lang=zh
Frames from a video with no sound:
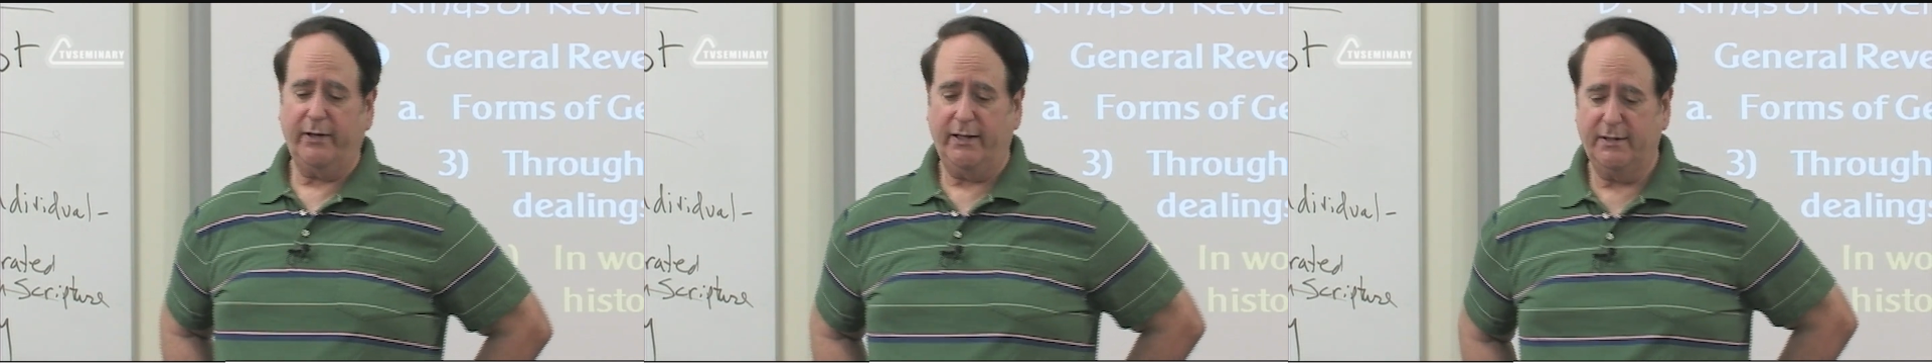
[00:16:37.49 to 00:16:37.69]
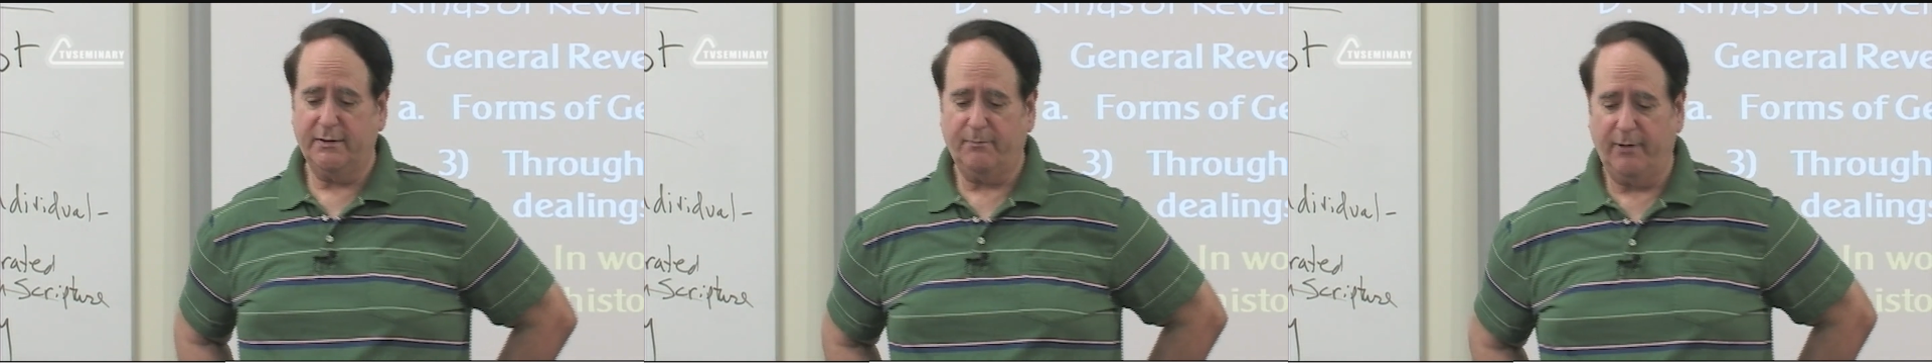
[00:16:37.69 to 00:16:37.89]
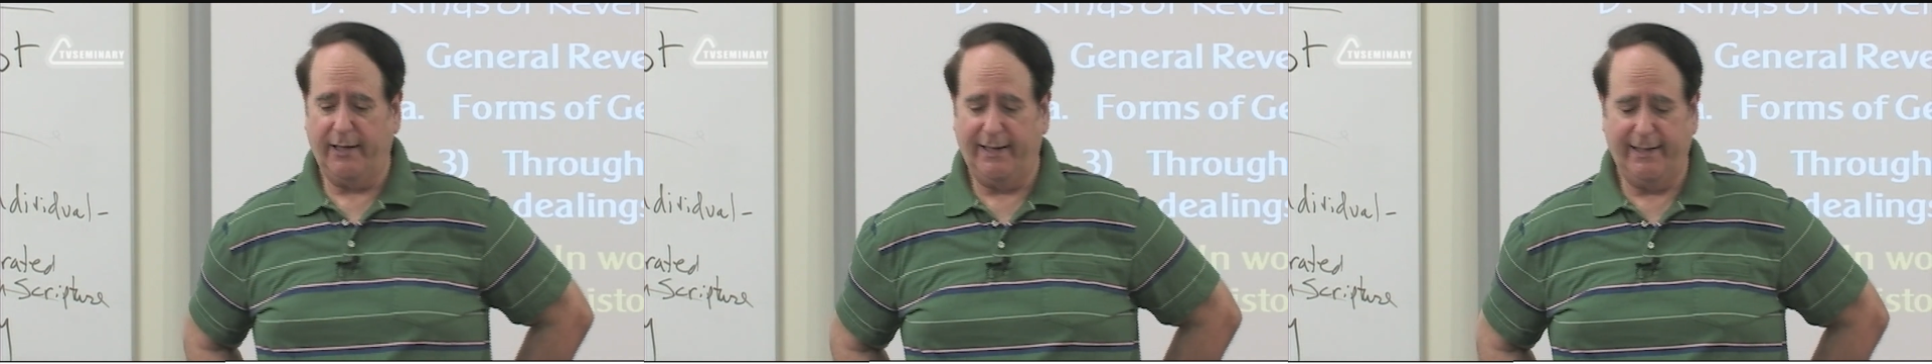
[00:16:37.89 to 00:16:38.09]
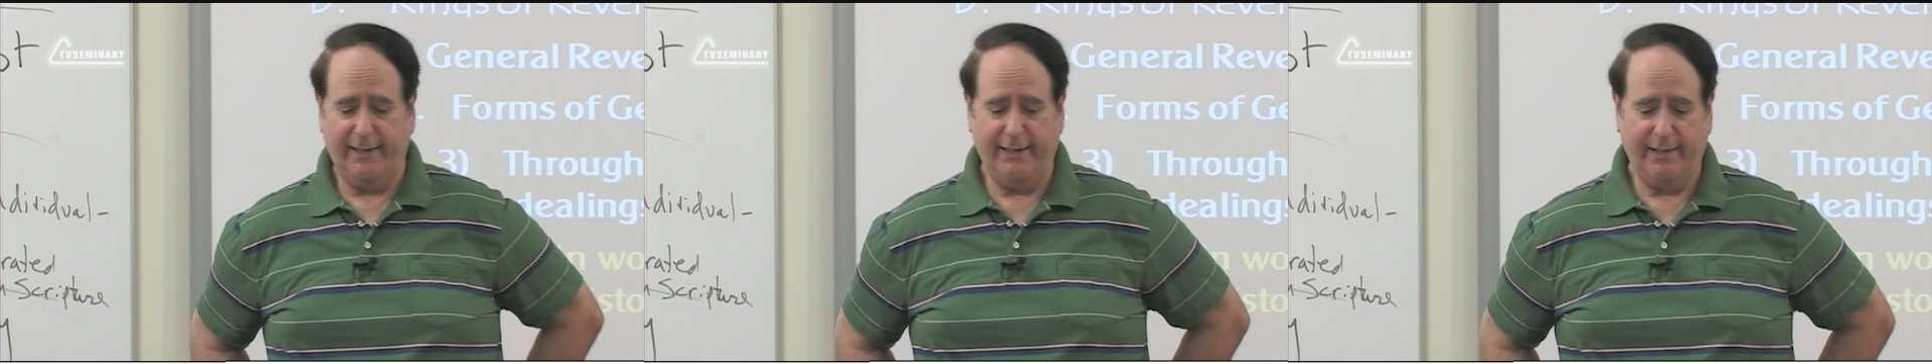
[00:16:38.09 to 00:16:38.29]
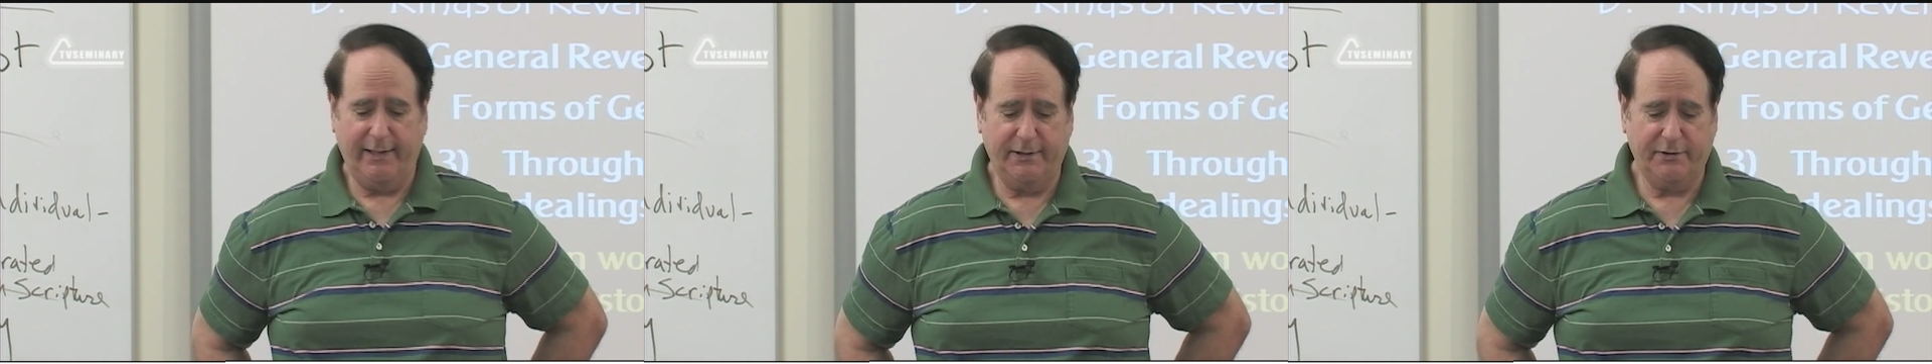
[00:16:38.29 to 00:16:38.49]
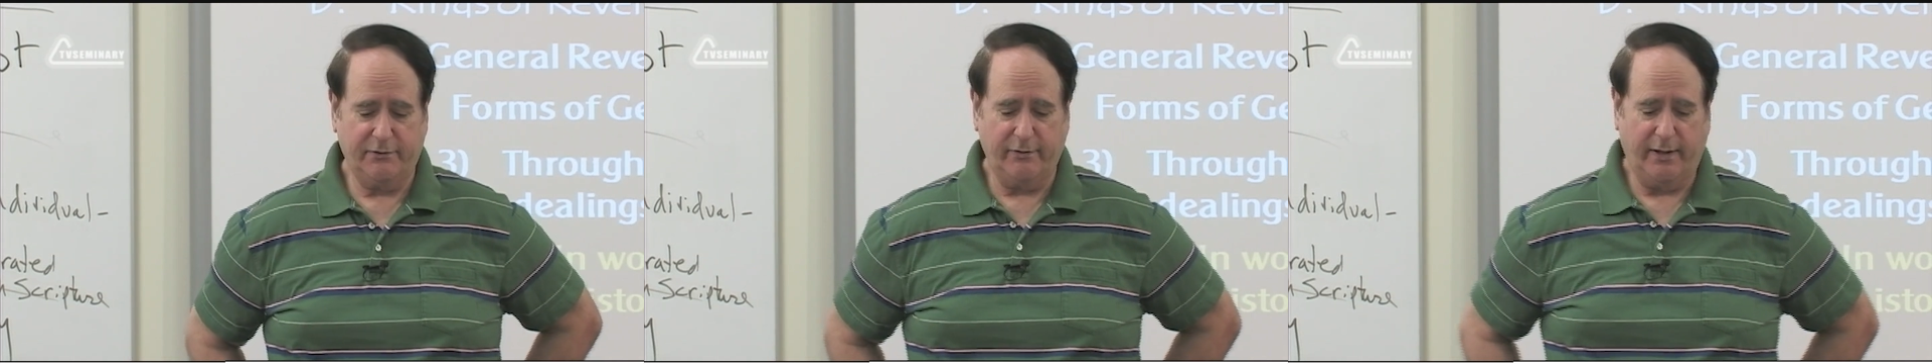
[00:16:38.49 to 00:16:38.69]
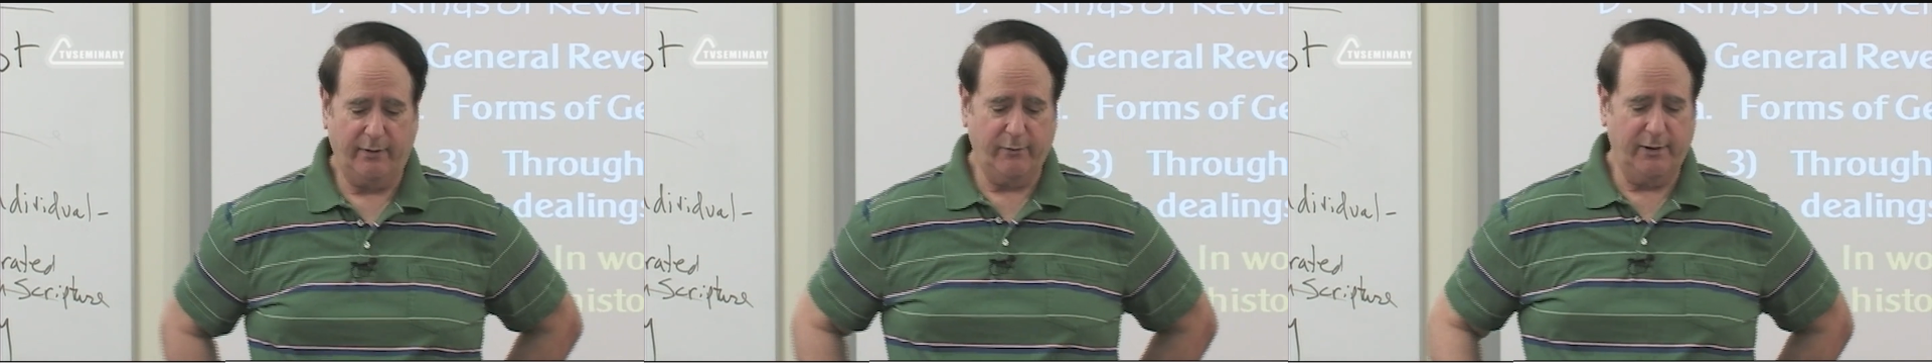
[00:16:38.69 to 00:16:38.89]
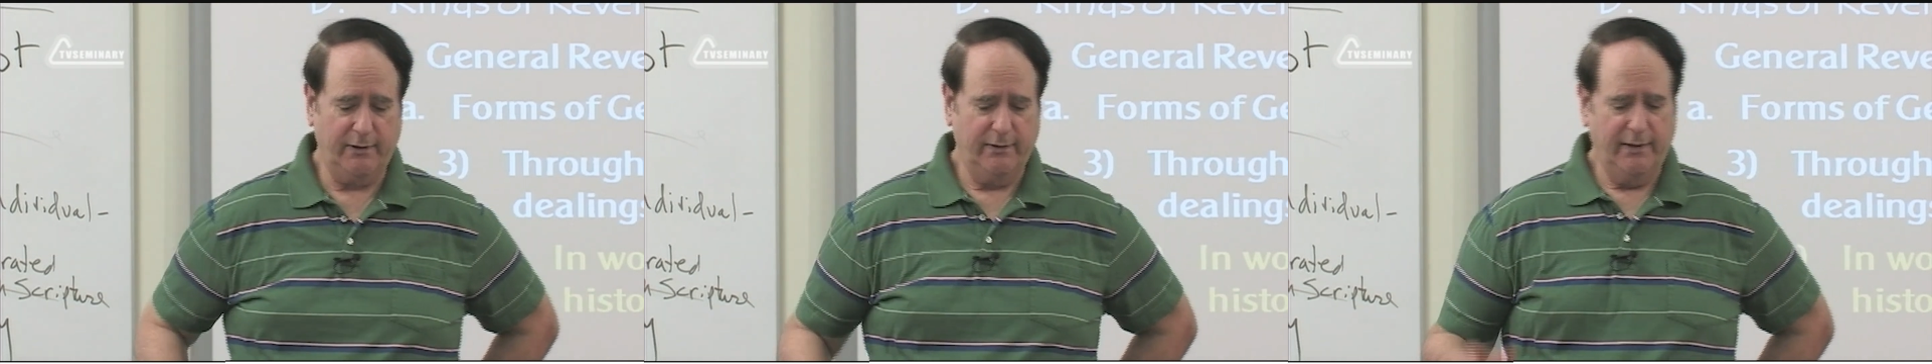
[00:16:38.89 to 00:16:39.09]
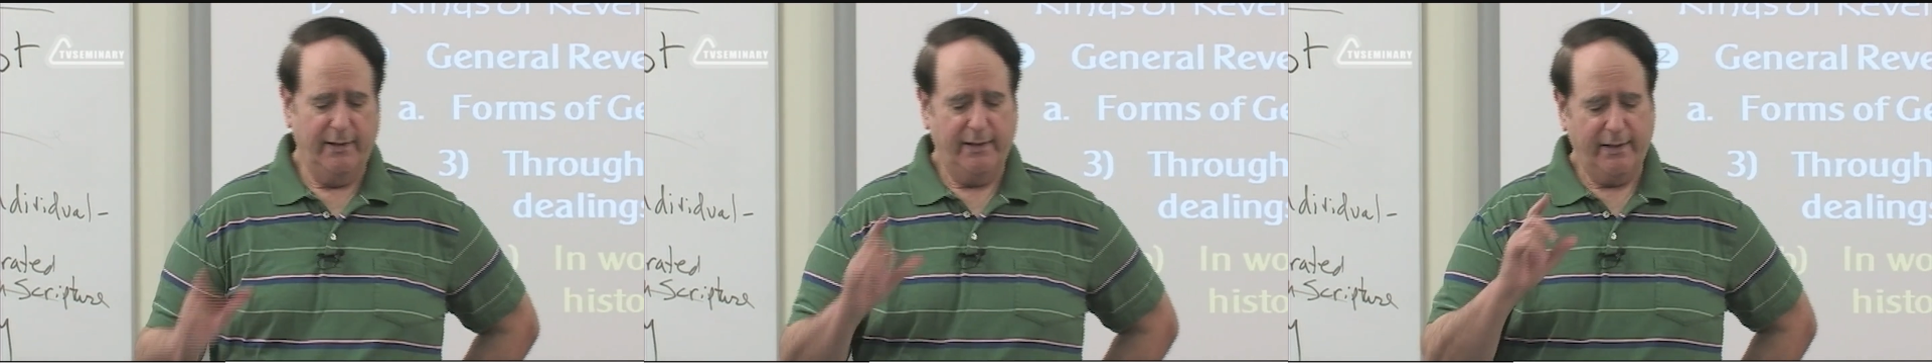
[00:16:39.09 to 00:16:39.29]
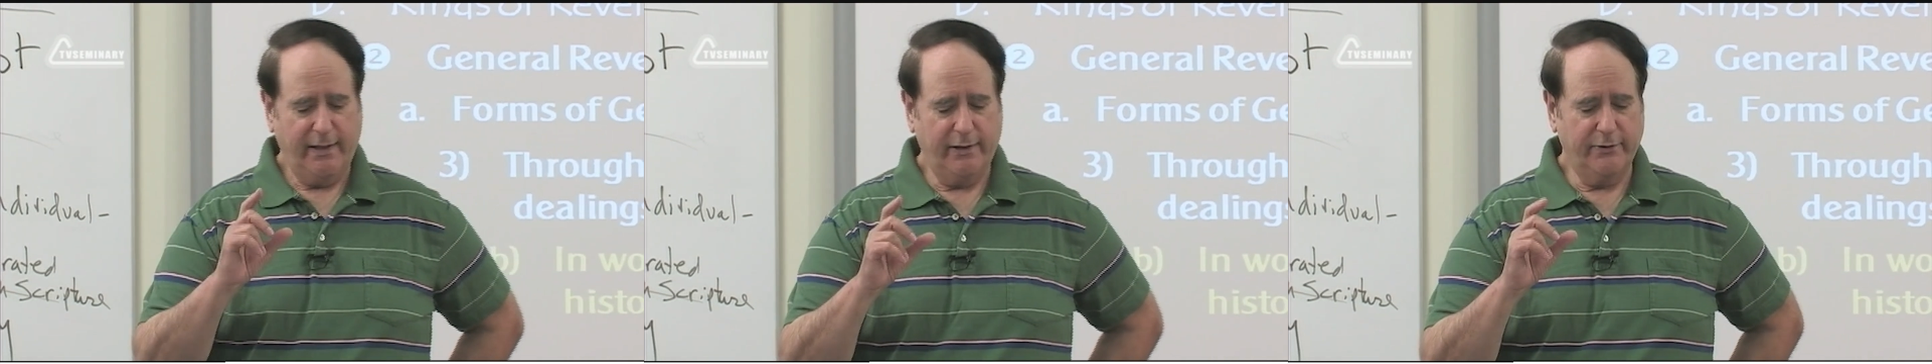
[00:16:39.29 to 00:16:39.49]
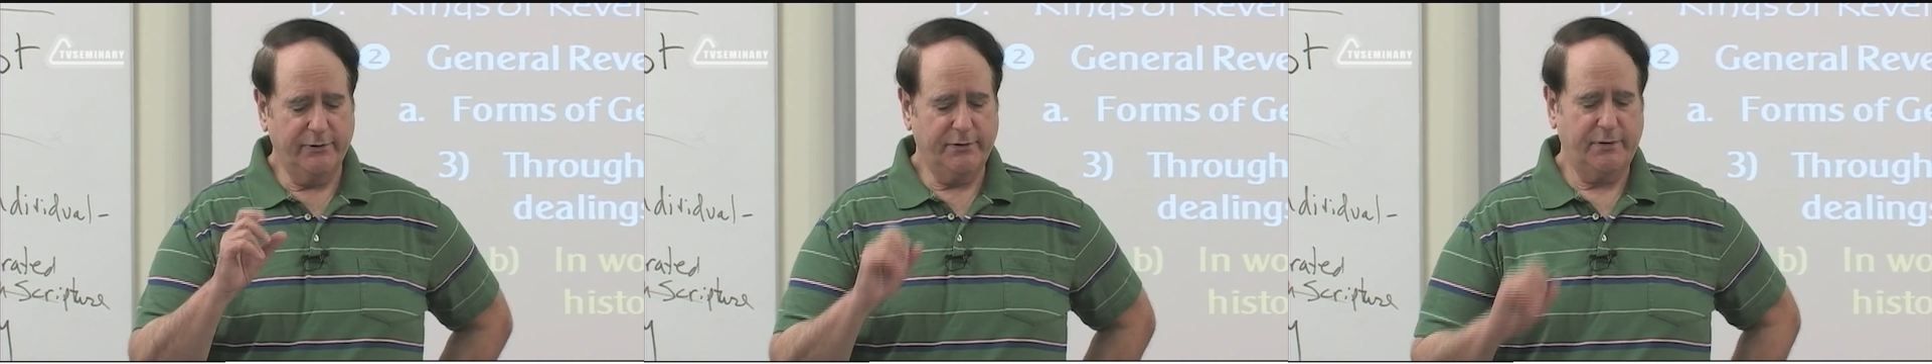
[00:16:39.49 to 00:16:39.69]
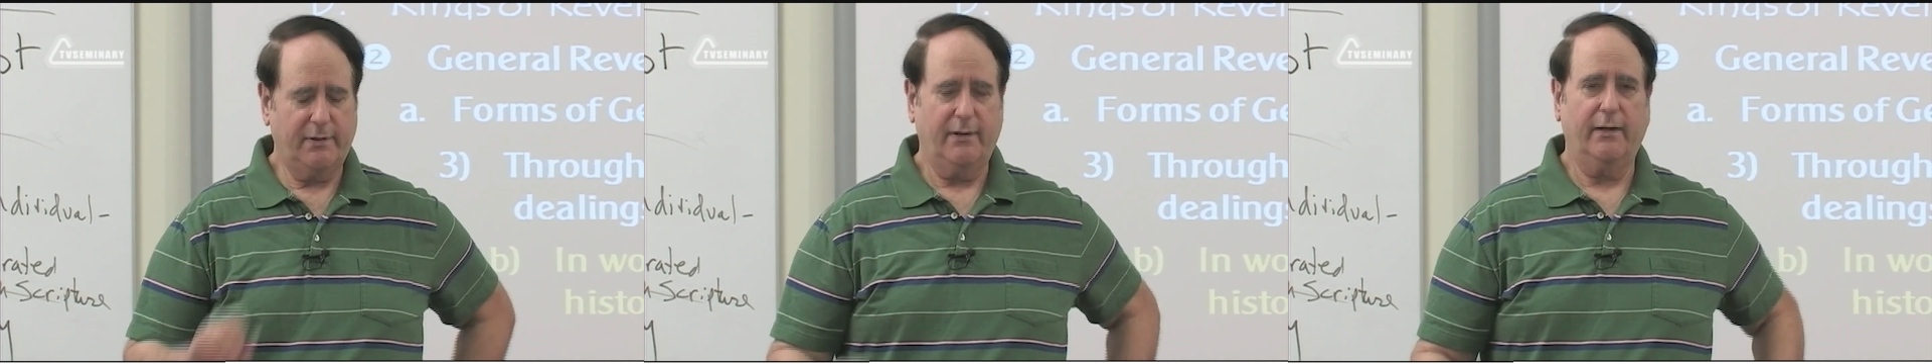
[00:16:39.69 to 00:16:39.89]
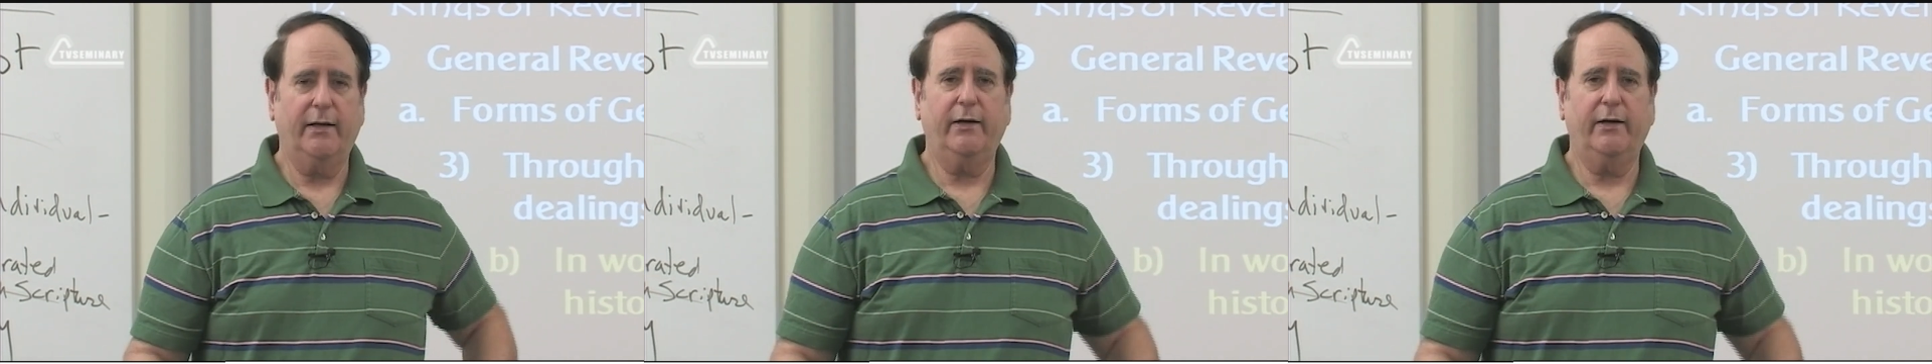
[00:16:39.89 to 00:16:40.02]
有何关系。”在这里，